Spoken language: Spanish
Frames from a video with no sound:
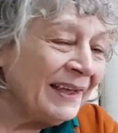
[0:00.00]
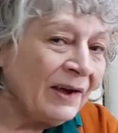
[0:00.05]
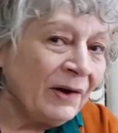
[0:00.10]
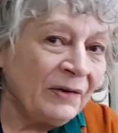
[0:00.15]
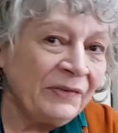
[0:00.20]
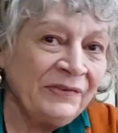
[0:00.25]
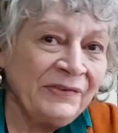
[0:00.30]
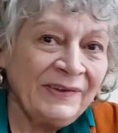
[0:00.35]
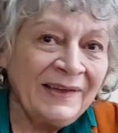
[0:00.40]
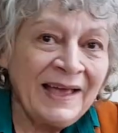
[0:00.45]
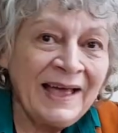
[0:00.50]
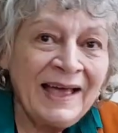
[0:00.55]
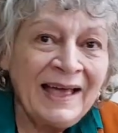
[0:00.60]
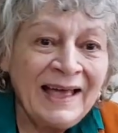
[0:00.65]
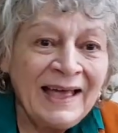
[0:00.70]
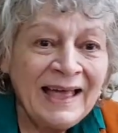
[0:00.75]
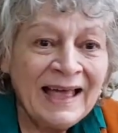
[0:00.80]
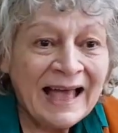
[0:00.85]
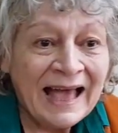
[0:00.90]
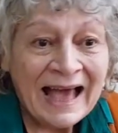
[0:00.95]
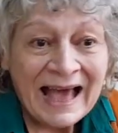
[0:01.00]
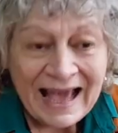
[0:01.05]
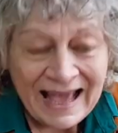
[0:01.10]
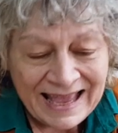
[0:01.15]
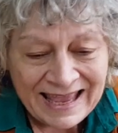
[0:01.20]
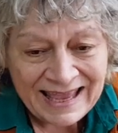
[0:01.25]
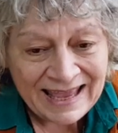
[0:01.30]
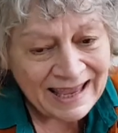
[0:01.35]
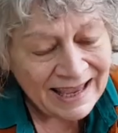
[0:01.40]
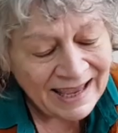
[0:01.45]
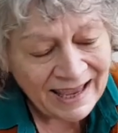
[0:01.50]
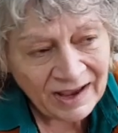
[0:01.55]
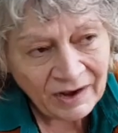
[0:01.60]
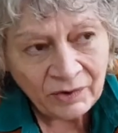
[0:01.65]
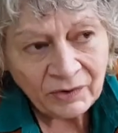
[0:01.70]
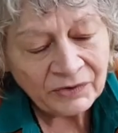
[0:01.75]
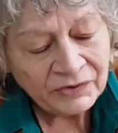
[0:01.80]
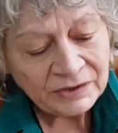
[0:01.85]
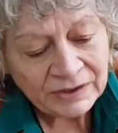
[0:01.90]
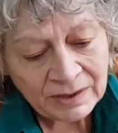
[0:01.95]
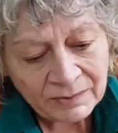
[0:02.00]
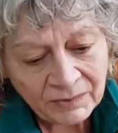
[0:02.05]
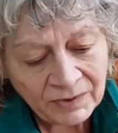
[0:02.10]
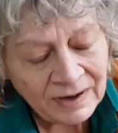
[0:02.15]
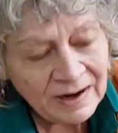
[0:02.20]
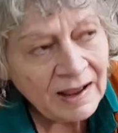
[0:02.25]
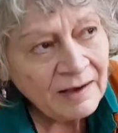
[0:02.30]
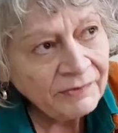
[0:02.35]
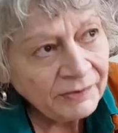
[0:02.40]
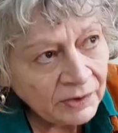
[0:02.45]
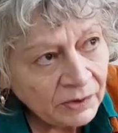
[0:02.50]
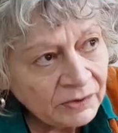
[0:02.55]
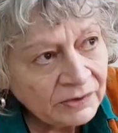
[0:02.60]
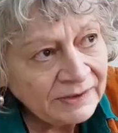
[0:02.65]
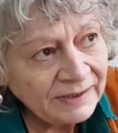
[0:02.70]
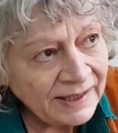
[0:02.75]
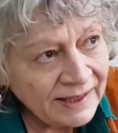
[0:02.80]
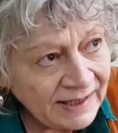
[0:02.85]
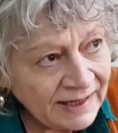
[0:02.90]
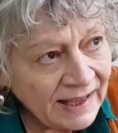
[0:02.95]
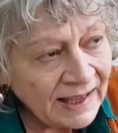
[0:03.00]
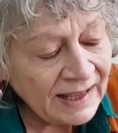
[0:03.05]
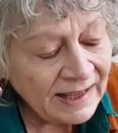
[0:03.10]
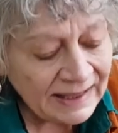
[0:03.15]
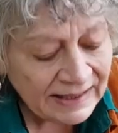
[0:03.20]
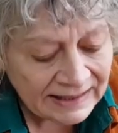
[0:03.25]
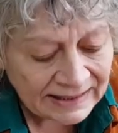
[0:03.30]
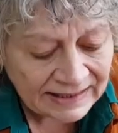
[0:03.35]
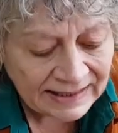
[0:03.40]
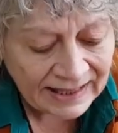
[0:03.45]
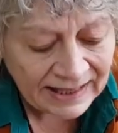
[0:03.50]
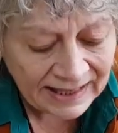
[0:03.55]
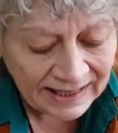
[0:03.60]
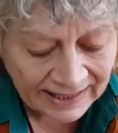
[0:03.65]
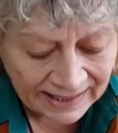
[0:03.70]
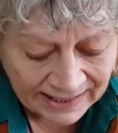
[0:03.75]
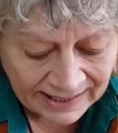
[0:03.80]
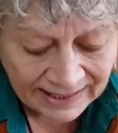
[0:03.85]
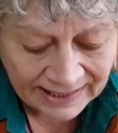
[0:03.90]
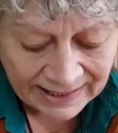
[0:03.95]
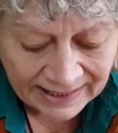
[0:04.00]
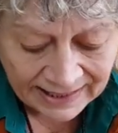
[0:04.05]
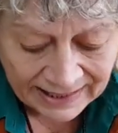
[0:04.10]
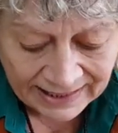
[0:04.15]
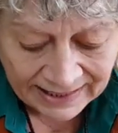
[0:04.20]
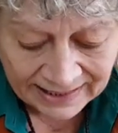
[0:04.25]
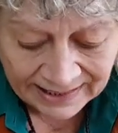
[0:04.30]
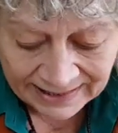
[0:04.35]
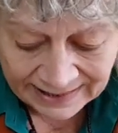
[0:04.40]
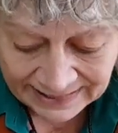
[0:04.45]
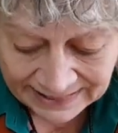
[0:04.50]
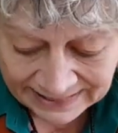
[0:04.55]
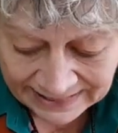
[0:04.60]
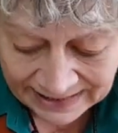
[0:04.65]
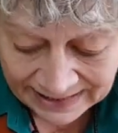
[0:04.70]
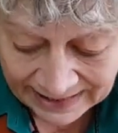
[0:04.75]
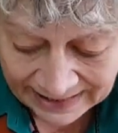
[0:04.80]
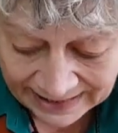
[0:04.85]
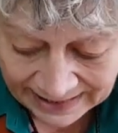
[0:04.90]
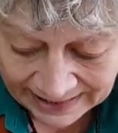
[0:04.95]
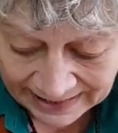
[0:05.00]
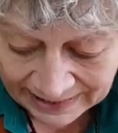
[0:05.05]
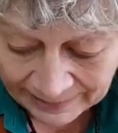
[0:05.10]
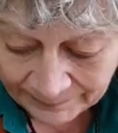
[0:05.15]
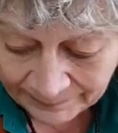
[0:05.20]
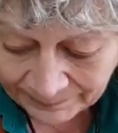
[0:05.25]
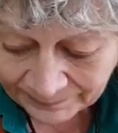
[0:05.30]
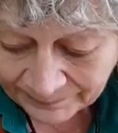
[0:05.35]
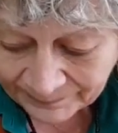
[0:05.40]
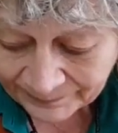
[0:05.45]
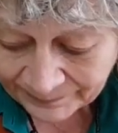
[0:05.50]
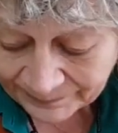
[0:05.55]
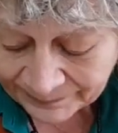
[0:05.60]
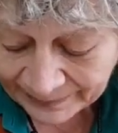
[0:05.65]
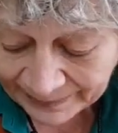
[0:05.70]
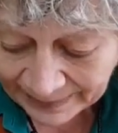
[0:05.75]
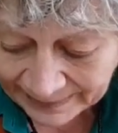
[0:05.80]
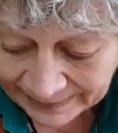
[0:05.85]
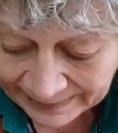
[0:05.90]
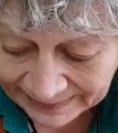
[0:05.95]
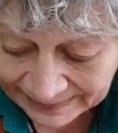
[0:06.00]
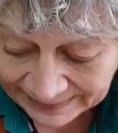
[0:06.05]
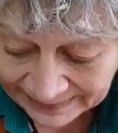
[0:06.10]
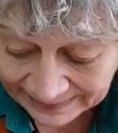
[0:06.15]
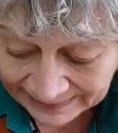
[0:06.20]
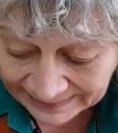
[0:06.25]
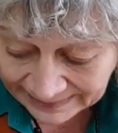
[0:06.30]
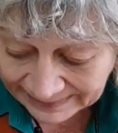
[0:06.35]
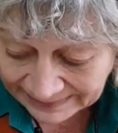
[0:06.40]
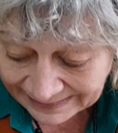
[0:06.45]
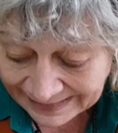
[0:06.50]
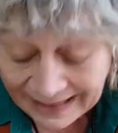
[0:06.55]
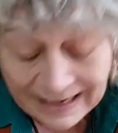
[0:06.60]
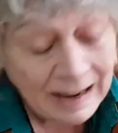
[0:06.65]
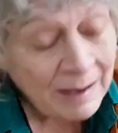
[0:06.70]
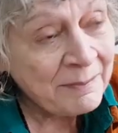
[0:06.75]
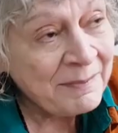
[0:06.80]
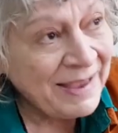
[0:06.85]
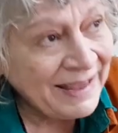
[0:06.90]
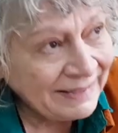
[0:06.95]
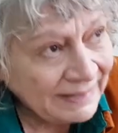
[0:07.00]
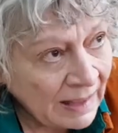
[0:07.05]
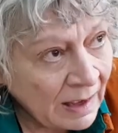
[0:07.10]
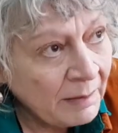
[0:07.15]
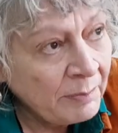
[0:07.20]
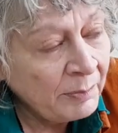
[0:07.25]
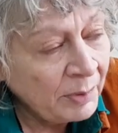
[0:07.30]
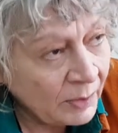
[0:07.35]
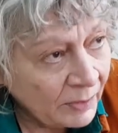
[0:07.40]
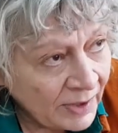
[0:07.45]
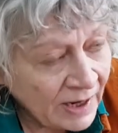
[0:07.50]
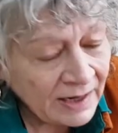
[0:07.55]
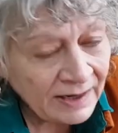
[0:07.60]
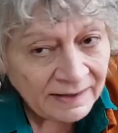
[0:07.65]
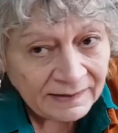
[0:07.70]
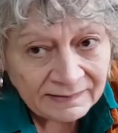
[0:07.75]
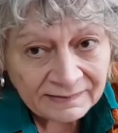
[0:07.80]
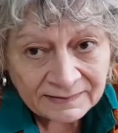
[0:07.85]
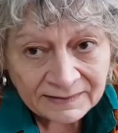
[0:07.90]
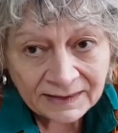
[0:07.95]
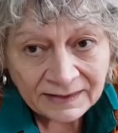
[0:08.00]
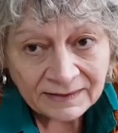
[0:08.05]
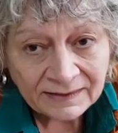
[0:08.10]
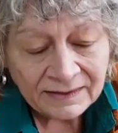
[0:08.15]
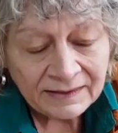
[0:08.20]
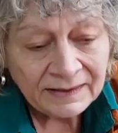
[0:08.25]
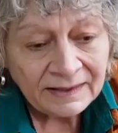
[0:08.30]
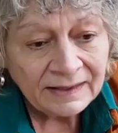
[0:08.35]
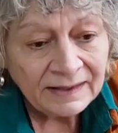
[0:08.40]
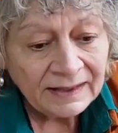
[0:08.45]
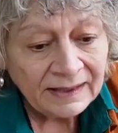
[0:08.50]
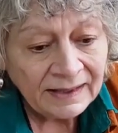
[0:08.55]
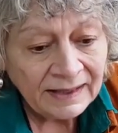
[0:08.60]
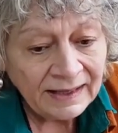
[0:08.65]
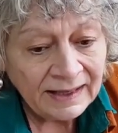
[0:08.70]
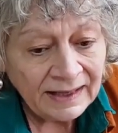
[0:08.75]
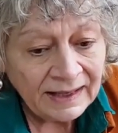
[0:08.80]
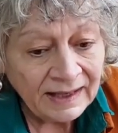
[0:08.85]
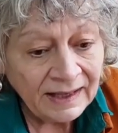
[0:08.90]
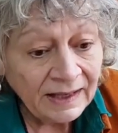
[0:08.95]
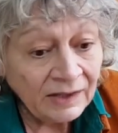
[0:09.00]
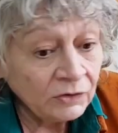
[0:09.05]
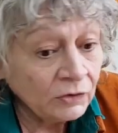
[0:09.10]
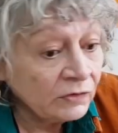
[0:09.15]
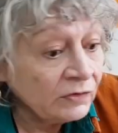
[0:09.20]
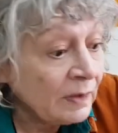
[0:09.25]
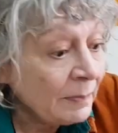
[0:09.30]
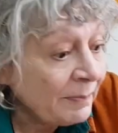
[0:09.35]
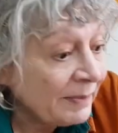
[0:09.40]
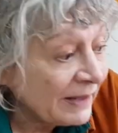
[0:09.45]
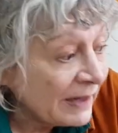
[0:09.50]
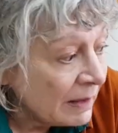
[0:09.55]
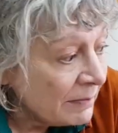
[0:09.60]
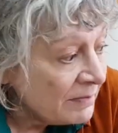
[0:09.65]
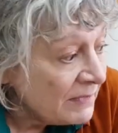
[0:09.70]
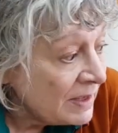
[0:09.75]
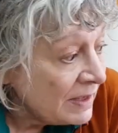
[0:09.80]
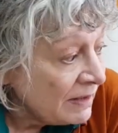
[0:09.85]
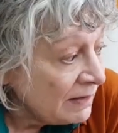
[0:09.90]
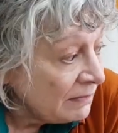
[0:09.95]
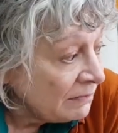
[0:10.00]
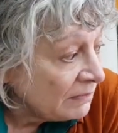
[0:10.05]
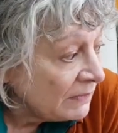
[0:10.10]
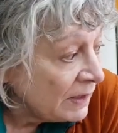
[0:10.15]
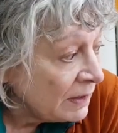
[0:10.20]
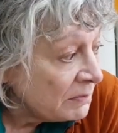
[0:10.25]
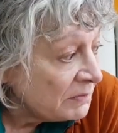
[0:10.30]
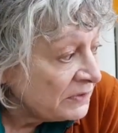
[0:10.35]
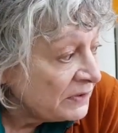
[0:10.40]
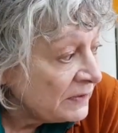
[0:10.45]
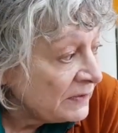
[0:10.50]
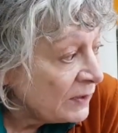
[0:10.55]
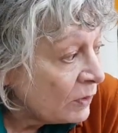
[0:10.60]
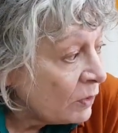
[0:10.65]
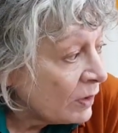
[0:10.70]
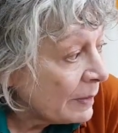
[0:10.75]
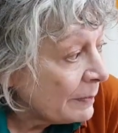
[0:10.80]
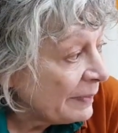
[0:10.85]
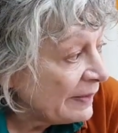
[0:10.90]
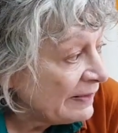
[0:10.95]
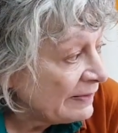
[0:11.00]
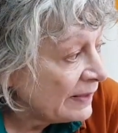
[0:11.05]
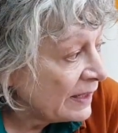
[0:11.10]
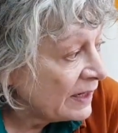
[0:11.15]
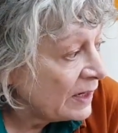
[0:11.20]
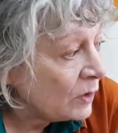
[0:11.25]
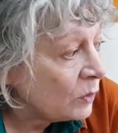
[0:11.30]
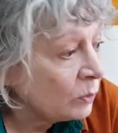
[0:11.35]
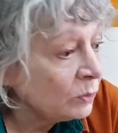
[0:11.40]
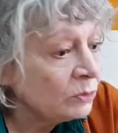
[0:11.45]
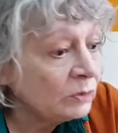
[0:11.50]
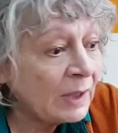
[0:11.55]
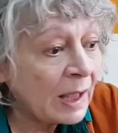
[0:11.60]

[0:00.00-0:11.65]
O sea, ahí encontramos la frontera de, de, de la meta pluralista. Eh, entonces, para mí, digamos, si tengo que pensar en un